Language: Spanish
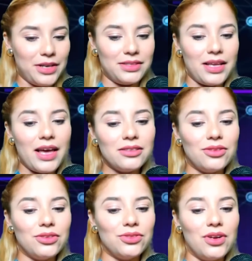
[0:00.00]
Pues
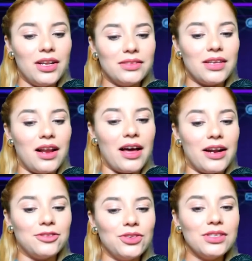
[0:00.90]
estas son las
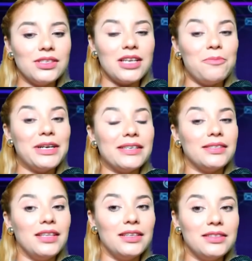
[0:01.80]
declaraciones del
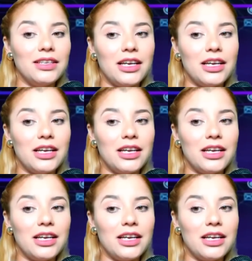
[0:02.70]
presidente